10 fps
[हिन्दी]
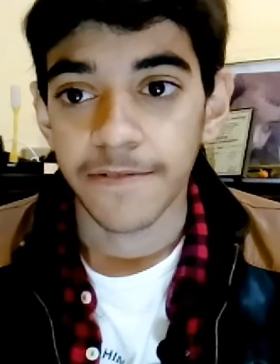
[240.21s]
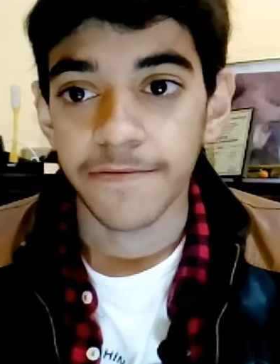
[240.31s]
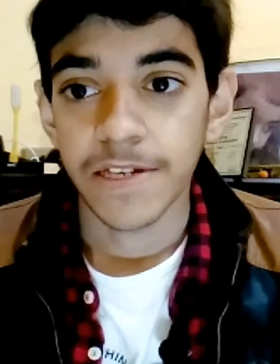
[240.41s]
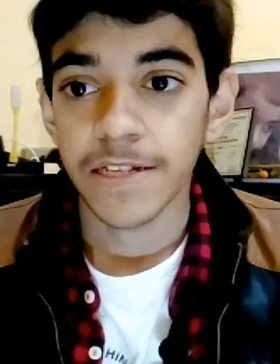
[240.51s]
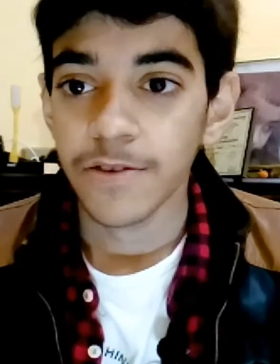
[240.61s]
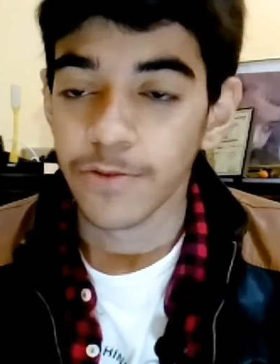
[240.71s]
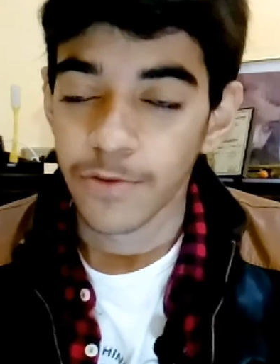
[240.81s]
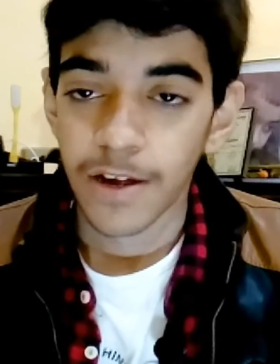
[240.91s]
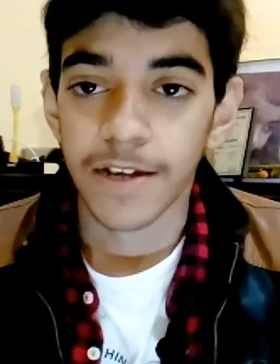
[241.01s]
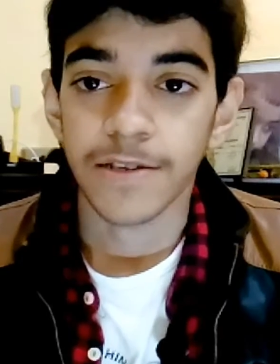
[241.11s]
हैंड फ्री है ना
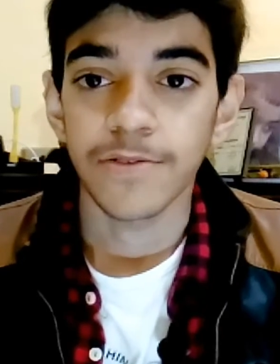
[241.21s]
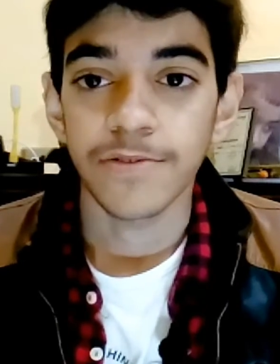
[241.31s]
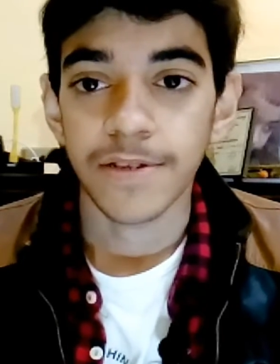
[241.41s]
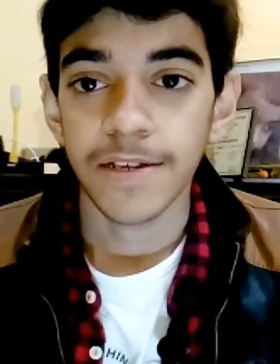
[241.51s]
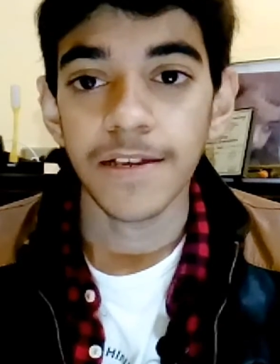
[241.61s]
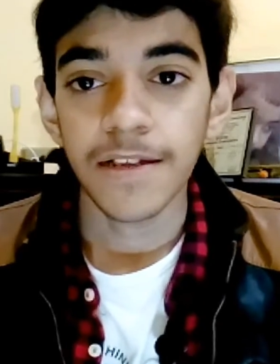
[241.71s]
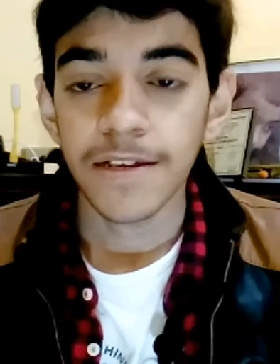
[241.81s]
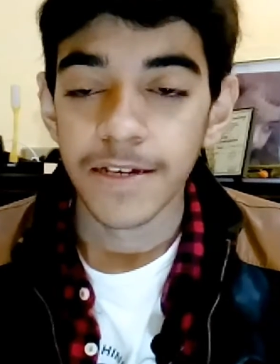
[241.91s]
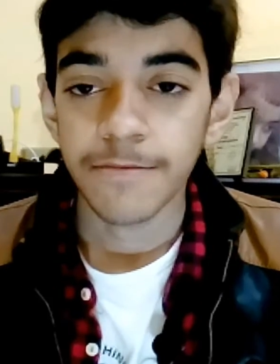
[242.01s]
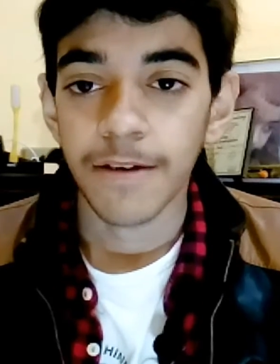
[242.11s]
उसको काट के यूज़ कर लेना
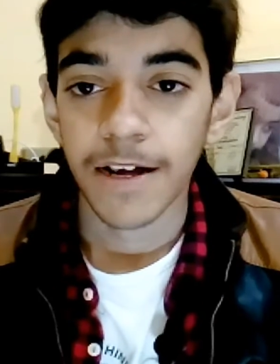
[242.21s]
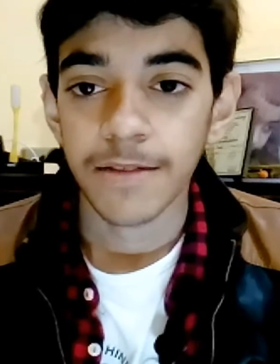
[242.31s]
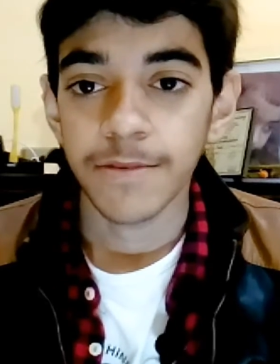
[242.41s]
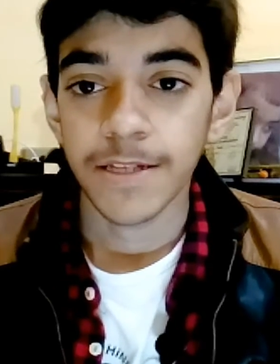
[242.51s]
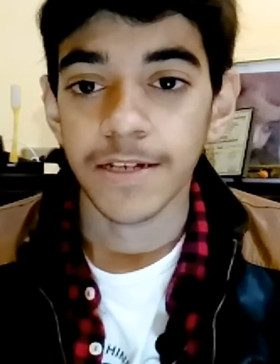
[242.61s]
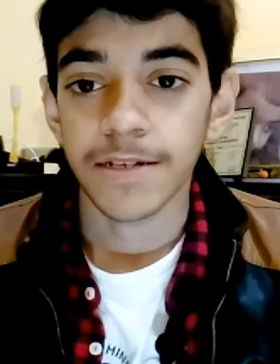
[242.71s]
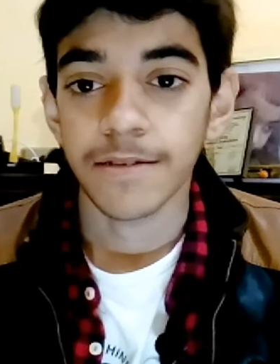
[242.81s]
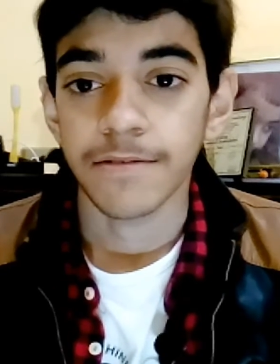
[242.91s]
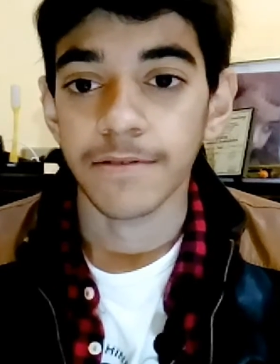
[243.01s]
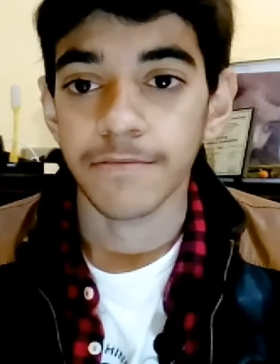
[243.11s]
लेकिन बाद में ज़रा
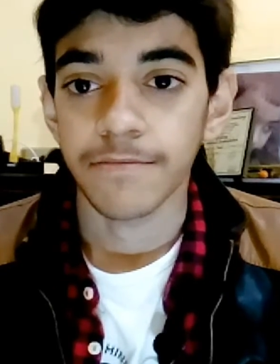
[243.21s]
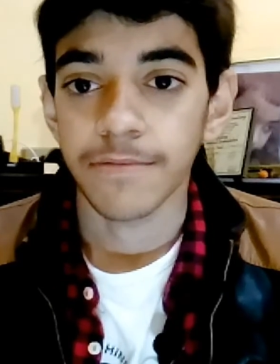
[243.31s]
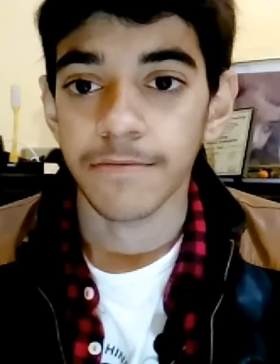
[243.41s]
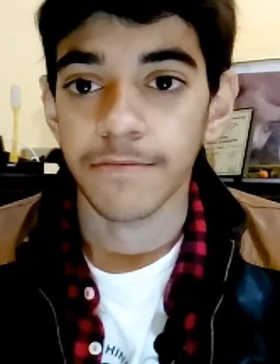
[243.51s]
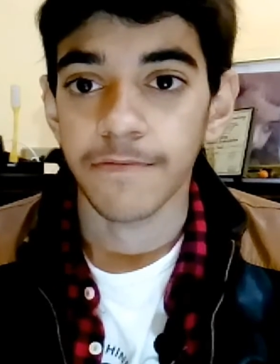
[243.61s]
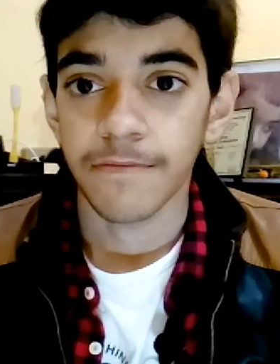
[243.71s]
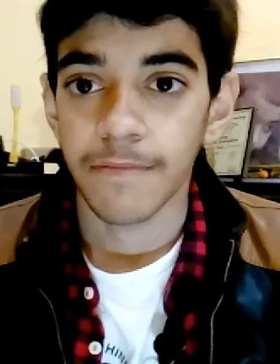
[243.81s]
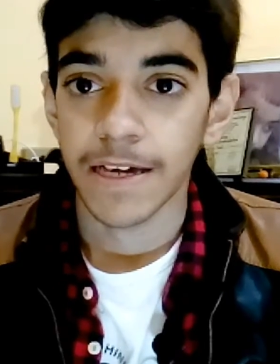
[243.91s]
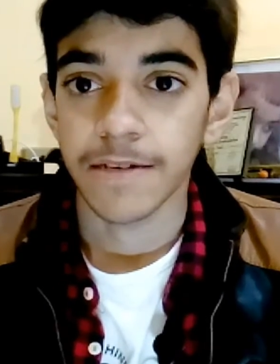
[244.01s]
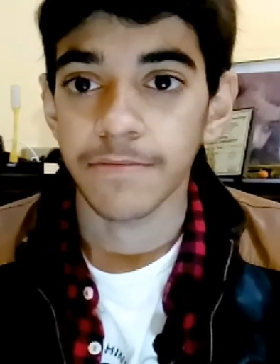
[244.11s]

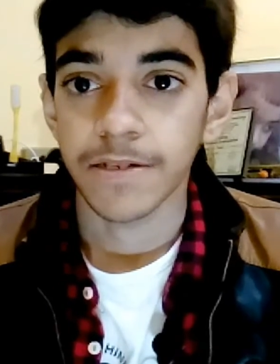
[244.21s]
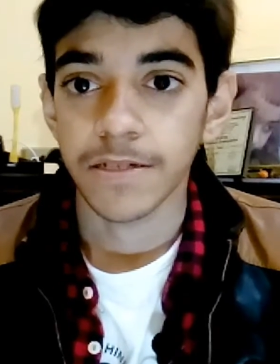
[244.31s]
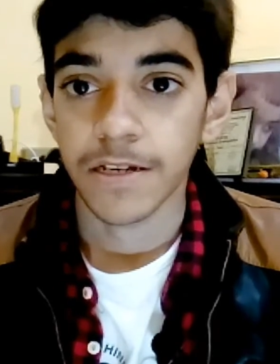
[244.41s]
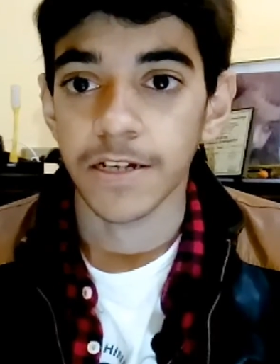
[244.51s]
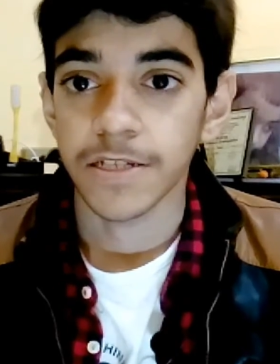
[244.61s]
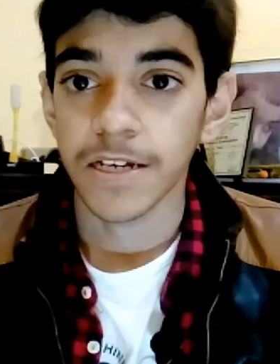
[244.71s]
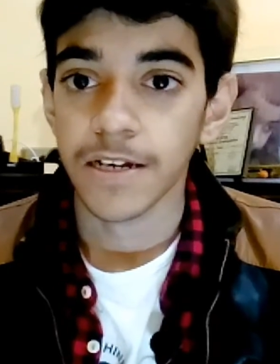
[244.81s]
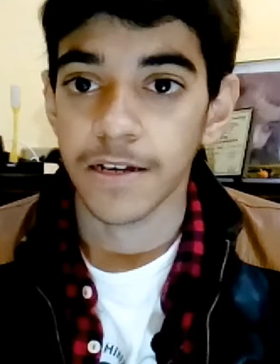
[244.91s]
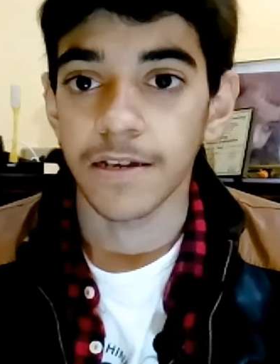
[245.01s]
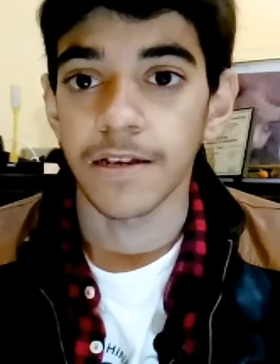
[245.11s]
माइक पर खर्चा
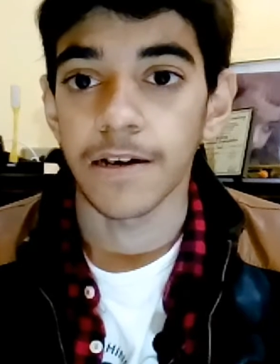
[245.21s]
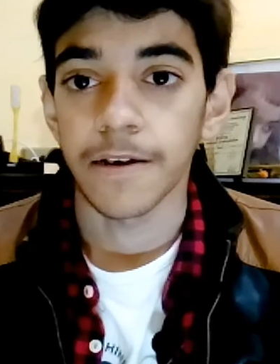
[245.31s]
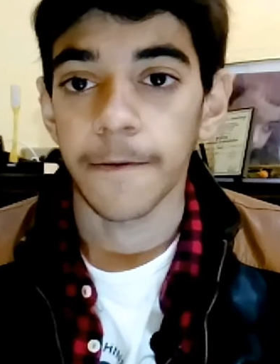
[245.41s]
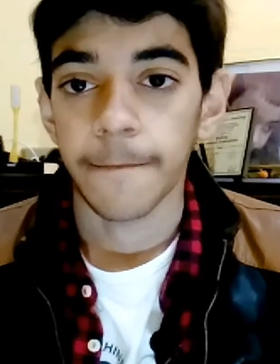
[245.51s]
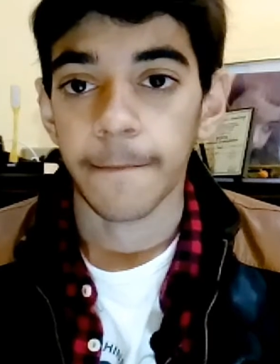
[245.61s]
कर लेना